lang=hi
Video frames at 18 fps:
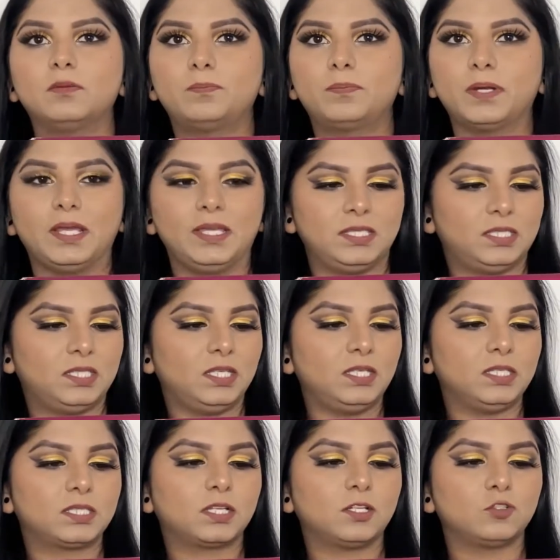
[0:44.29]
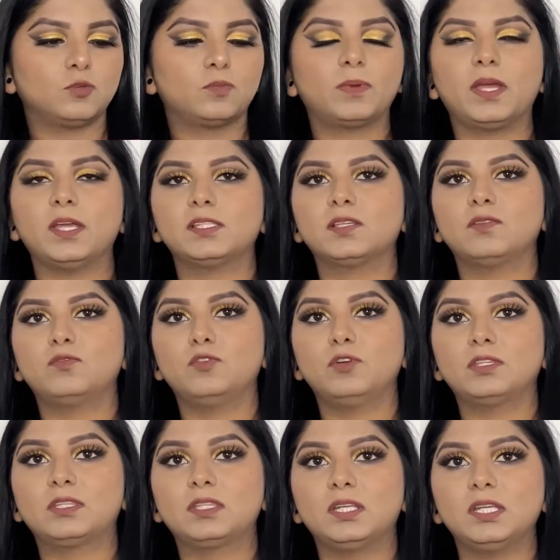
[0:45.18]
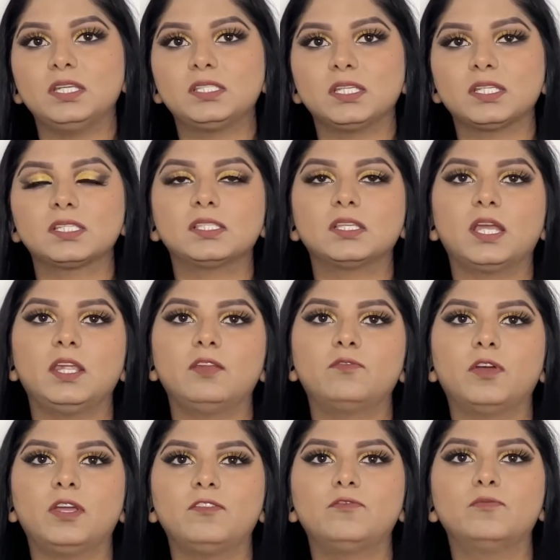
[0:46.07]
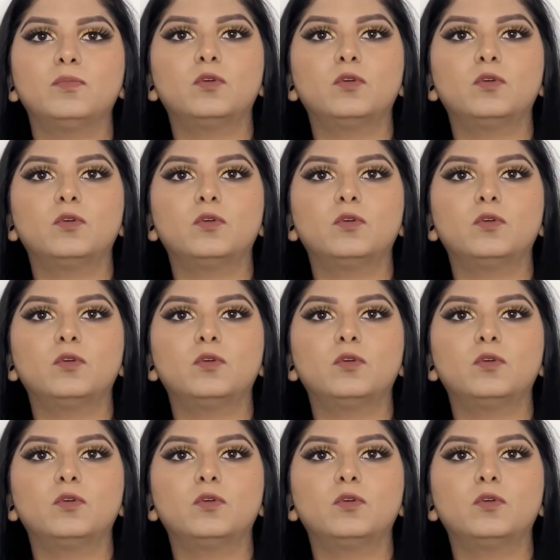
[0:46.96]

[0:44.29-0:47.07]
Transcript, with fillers: प्राइसी इसका जो प्राइस है वो है थ्री सिक्स नाइन फाइव